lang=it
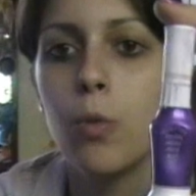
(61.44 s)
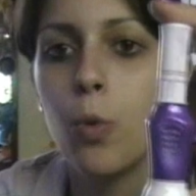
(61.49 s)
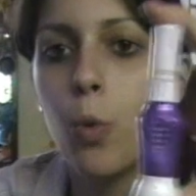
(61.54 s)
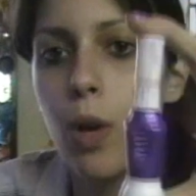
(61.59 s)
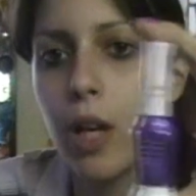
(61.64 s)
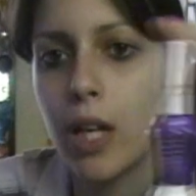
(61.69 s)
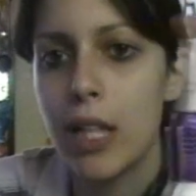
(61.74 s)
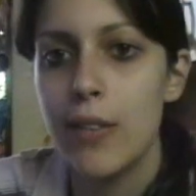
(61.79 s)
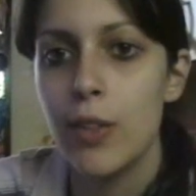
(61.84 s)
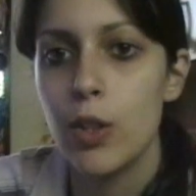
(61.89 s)

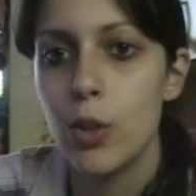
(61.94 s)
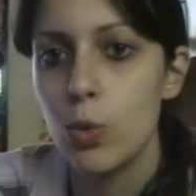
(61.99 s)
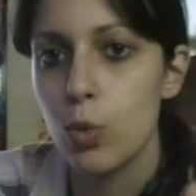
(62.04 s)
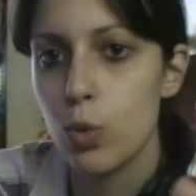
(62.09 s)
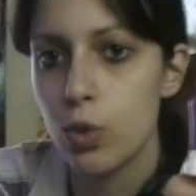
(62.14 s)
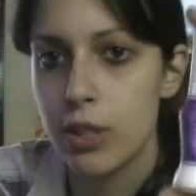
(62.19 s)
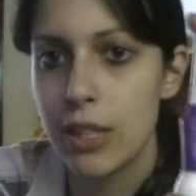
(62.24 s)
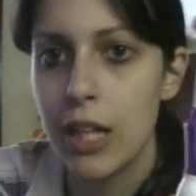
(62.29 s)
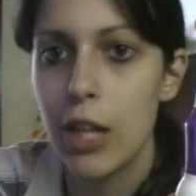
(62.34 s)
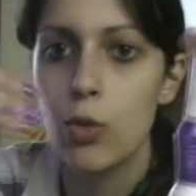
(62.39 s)
comunque arrivano in
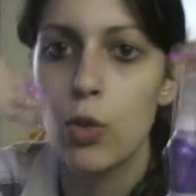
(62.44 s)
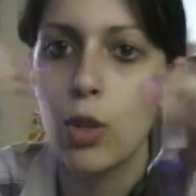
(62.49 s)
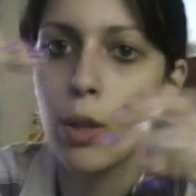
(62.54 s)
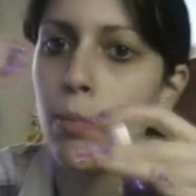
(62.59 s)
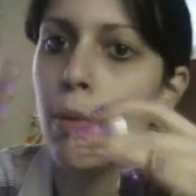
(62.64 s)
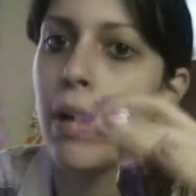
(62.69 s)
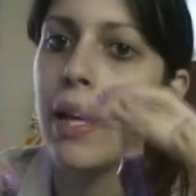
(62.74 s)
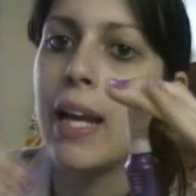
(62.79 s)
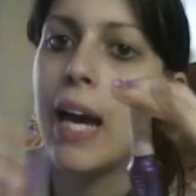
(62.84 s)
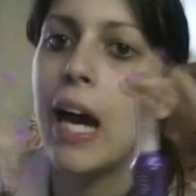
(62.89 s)
uno scatolo
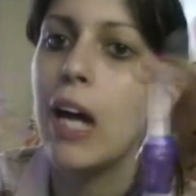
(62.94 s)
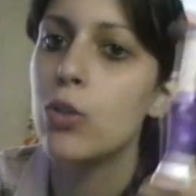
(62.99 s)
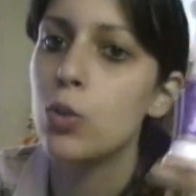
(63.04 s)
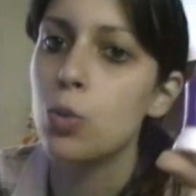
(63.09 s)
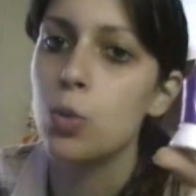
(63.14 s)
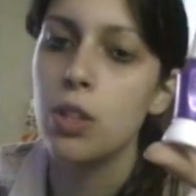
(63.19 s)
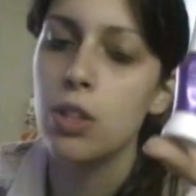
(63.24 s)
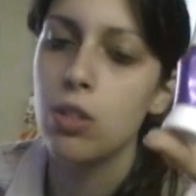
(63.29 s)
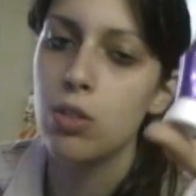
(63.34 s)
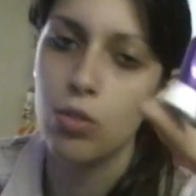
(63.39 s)
imballato,
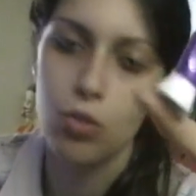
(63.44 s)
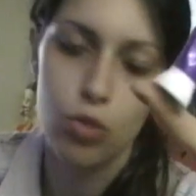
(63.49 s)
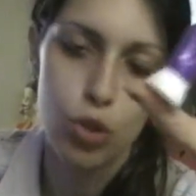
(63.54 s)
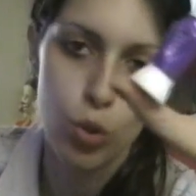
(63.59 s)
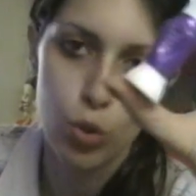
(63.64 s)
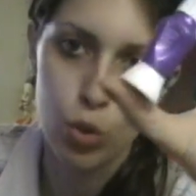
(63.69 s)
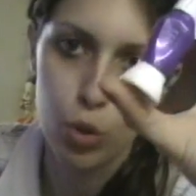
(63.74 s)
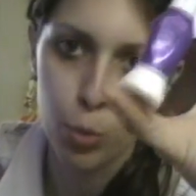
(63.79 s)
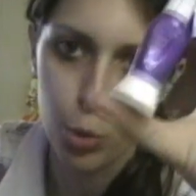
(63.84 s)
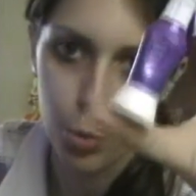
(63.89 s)
quindi non ci
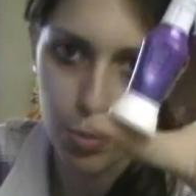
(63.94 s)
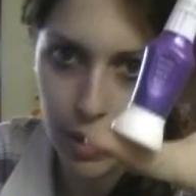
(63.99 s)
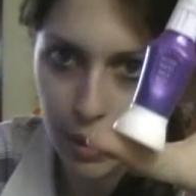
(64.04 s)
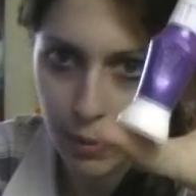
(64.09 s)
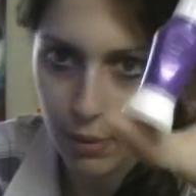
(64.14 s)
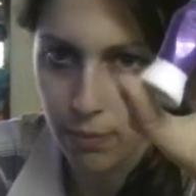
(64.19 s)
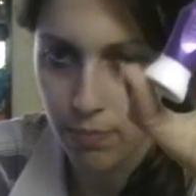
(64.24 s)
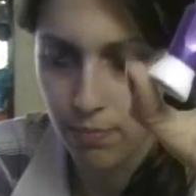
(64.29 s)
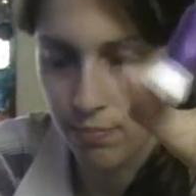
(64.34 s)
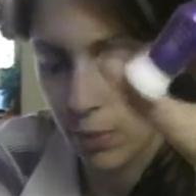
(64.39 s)
sono
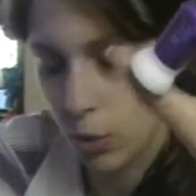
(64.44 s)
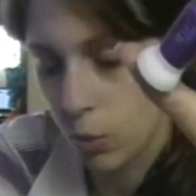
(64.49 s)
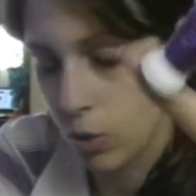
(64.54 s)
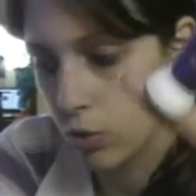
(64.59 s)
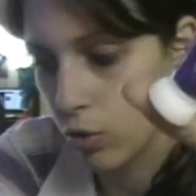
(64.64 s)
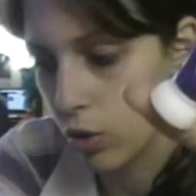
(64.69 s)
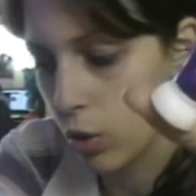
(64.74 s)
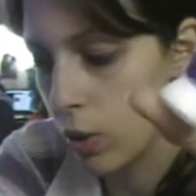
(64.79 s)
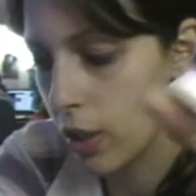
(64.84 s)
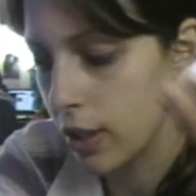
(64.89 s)
problemi per
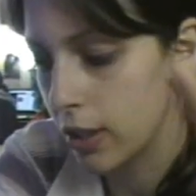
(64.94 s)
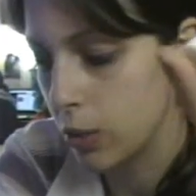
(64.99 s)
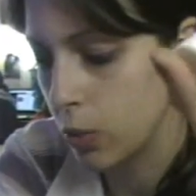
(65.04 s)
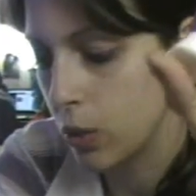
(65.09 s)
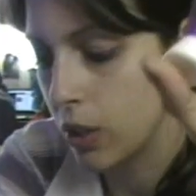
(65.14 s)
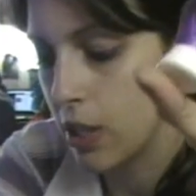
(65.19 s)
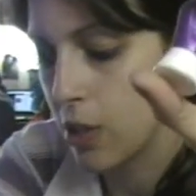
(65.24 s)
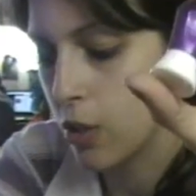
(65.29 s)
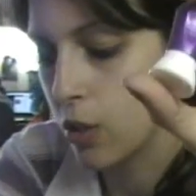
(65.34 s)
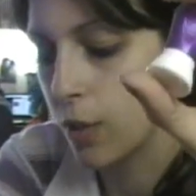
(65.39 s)
quanto riguarda
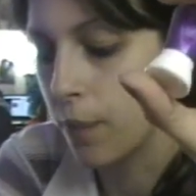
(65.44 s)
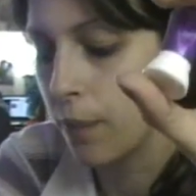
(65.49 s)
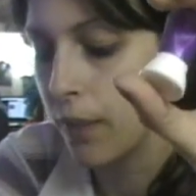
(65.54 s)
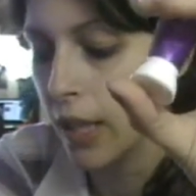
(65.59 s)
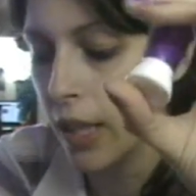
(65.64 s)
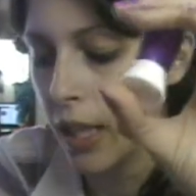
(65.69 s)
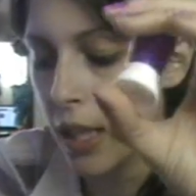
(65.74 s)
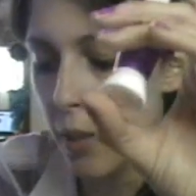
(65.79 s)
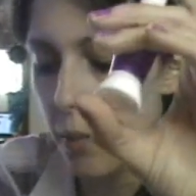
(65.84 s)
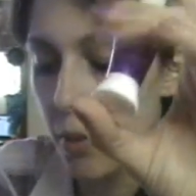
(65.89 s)
questo.
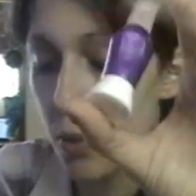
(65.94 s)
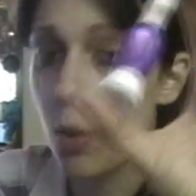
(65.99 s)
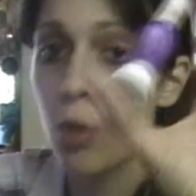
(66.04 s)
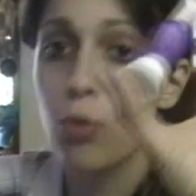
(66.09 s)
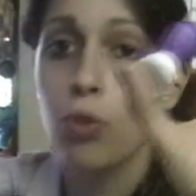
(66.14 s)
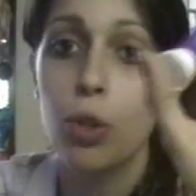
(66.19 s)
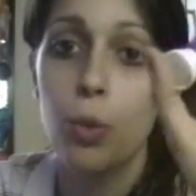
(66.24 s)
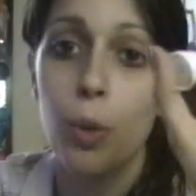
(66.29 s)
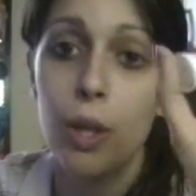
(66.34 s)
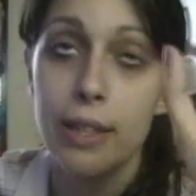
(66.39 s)
Per
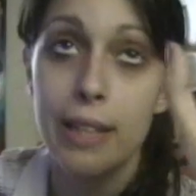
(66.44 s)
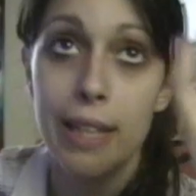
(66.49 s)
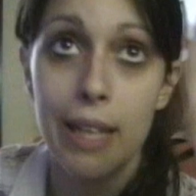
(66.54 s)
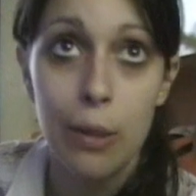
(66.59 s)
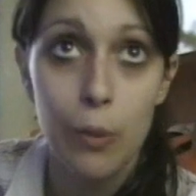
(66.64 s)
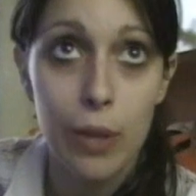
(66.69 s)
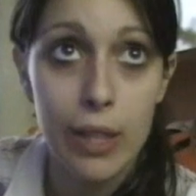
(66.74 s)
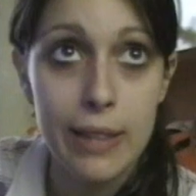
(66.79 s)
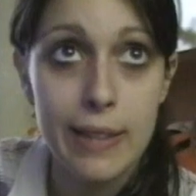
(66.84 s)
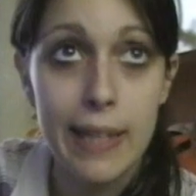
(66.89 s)
quanto riguarda
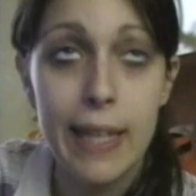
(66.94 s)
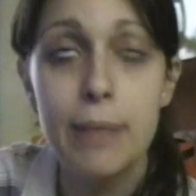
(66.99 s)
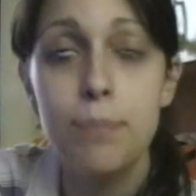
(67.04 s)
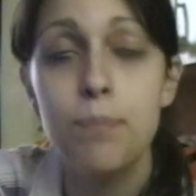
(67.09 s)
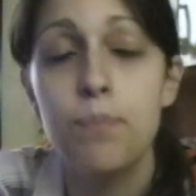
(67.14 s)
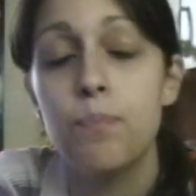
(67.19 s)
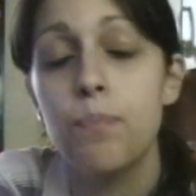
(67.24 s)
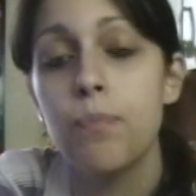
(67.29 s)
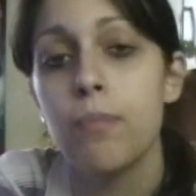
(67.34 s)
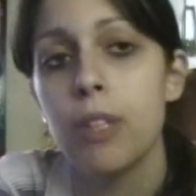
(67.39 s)
la qualità,
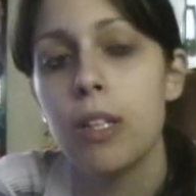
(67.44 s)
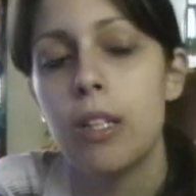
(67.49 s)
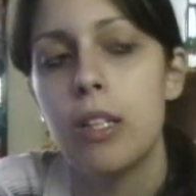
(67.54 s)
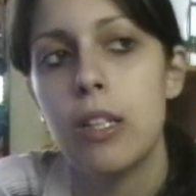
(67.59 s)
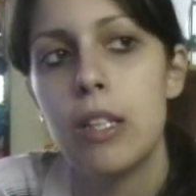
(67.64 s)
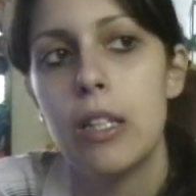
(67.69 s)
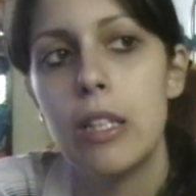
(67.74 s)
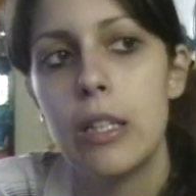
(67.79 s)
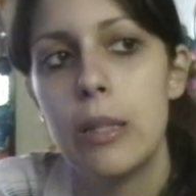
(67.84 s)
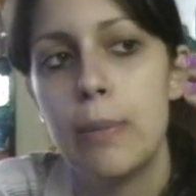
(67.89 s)

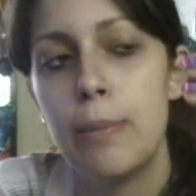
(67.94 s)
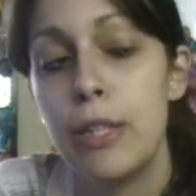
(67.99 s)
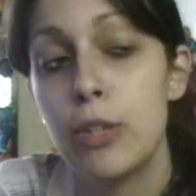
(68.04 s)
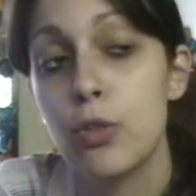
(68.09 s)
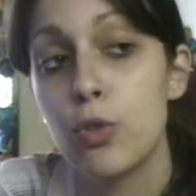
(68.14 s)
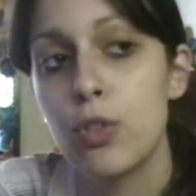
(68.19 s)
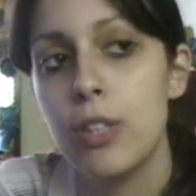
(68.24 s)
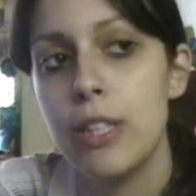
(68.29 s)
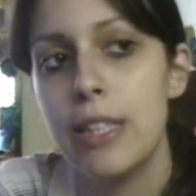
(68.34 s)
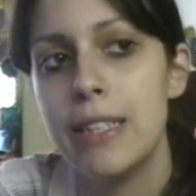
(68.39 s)
uh, beh,
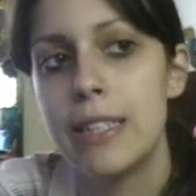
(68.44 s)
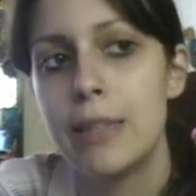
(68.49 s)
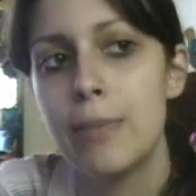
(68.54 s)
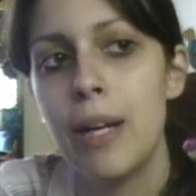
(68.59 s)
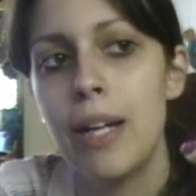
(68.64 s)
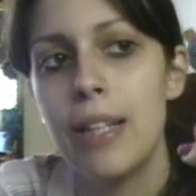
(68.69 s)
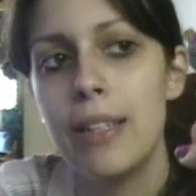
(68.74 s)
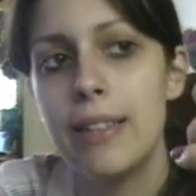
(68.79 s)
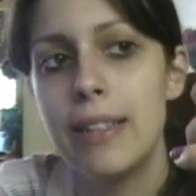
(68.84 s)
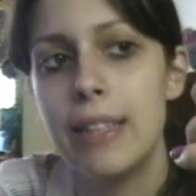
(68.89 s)
sono degli
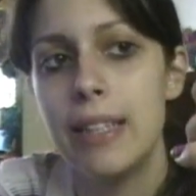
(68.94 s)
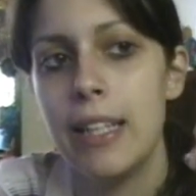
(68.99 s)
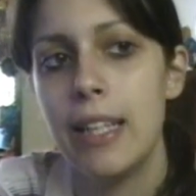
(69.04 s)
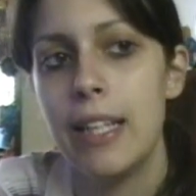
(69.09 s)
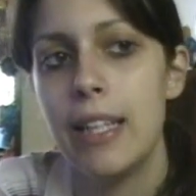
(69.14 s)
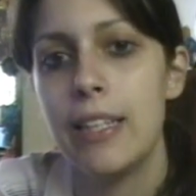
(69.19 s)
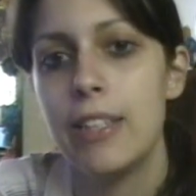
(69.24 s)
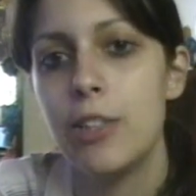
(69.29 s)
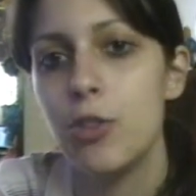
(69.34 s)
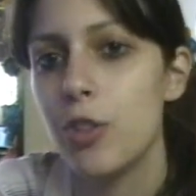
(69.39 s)
smalti
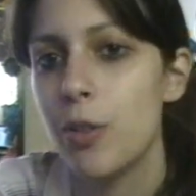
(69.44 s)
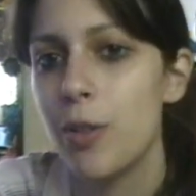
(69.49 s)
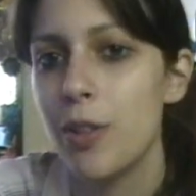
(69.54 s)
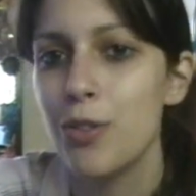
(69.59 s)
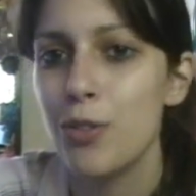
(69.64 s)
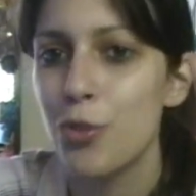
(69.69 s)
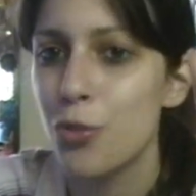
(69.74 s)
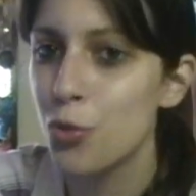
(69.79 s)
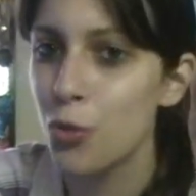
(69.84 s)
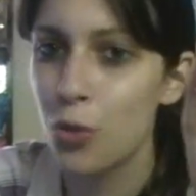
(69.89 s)
che
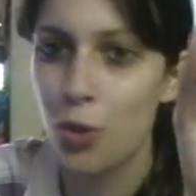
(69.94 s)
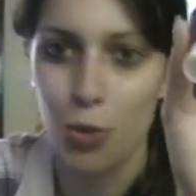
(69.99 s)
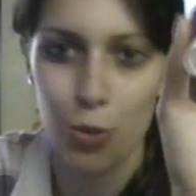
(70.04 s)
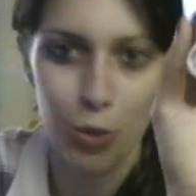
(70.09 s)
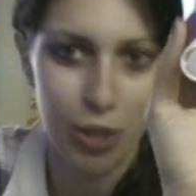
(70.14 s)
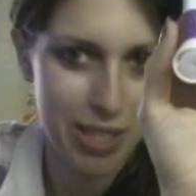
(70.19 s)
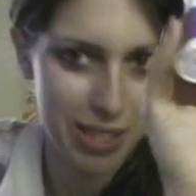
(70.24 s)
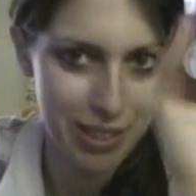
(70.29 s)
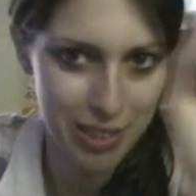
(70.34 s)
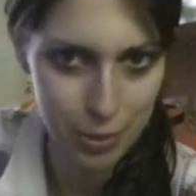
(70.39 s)
sicuramente non durano
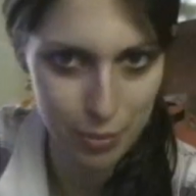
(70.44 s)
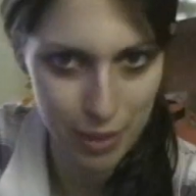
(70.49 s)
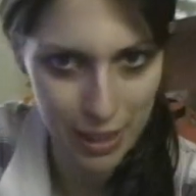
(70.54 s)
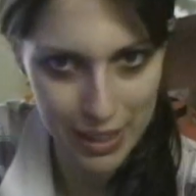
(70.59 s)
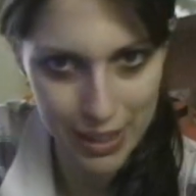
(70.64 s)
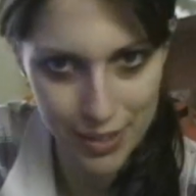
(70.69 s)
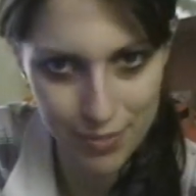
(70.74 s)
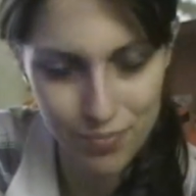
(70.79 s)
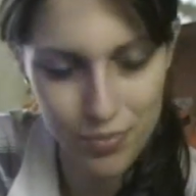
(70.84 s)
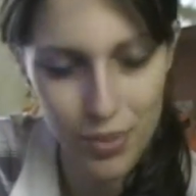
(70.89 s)
una
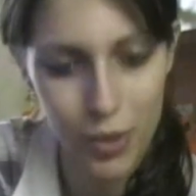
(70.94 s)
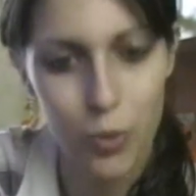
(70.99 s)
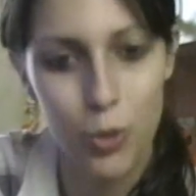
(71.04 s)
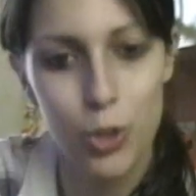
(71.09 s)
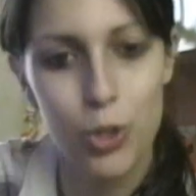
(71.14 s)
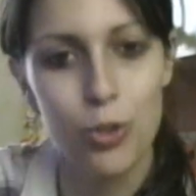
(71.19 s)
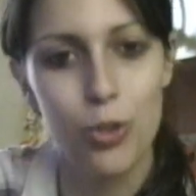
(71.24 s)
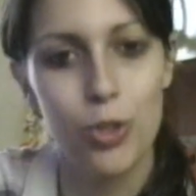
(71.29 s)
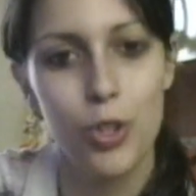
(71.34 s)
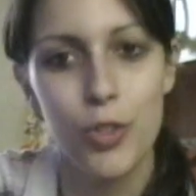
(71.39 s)
settimana,
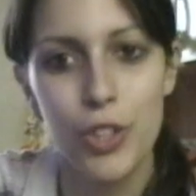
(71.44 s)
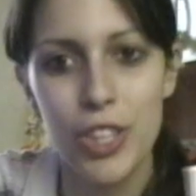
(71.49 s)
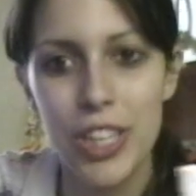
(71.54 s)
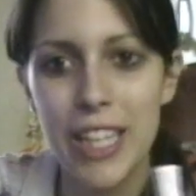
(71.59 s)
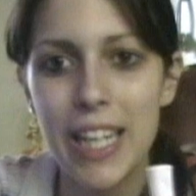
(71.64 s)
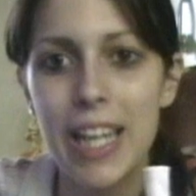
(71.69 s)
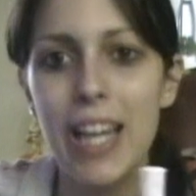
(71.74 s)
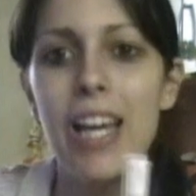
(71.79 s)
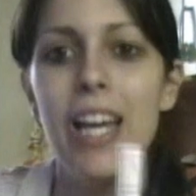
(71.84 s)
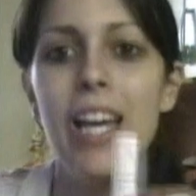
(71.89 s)
questo lo devo
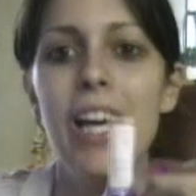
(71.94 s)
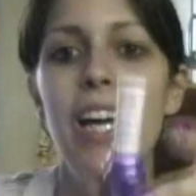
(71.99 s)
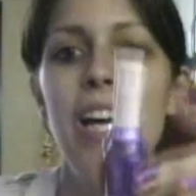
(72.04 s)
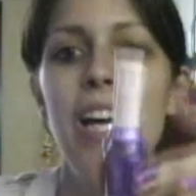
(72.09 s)
dire,